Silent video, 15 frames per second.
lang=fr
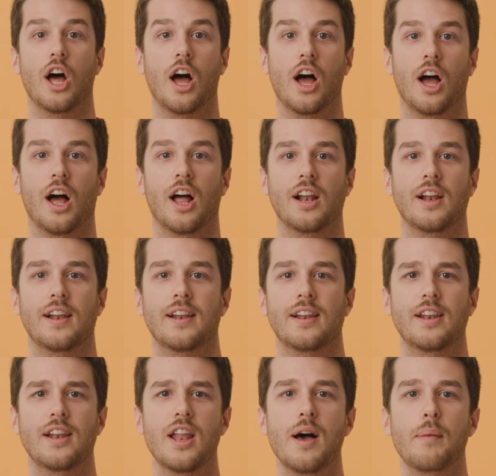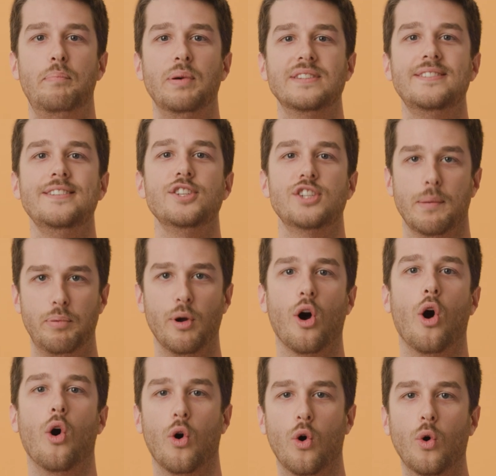Euh, le petit
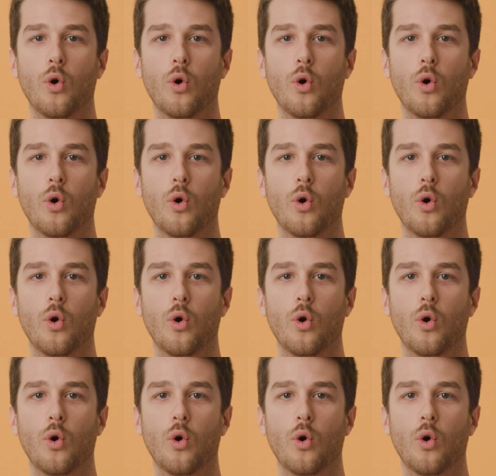chaperon